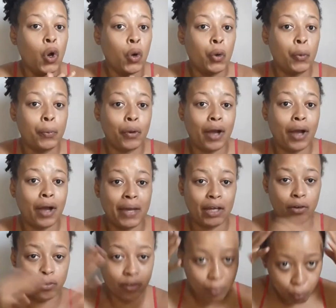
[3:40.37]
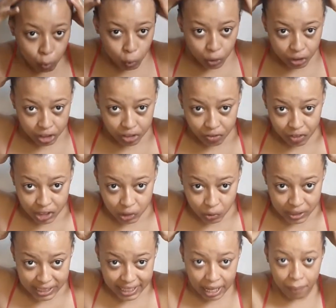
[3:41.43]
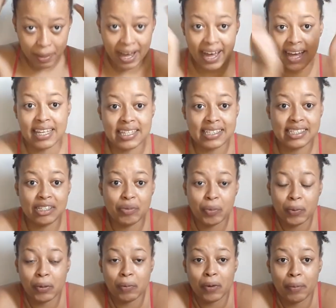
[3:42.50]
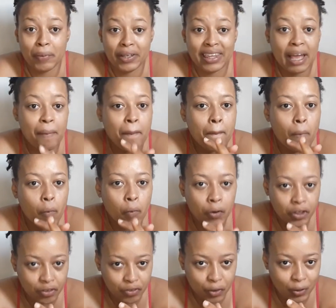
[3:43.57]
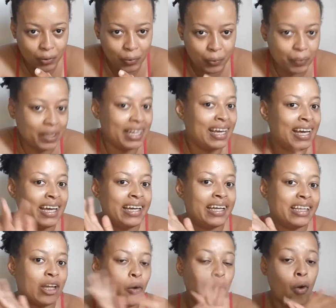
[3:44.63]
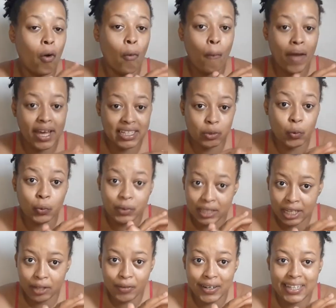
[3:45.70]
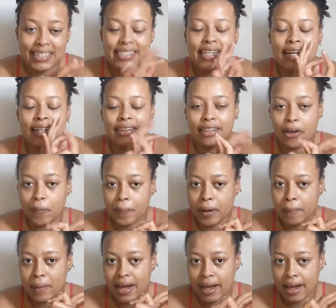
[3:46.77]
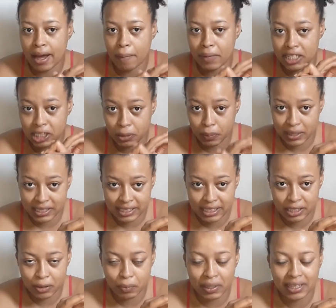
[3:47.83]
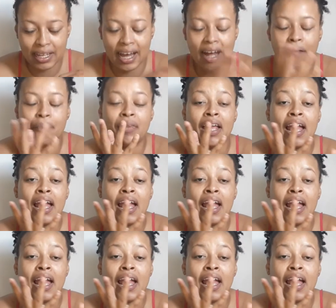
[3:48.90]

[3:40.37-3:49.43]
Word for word: O meu cabelo, muito difícil conseguir amarrar aqui em cima, porque meu cabelo tem muito volume. Então, com, ele, com o dedo liso, ele deu pra amarrar mais pra cima, tá?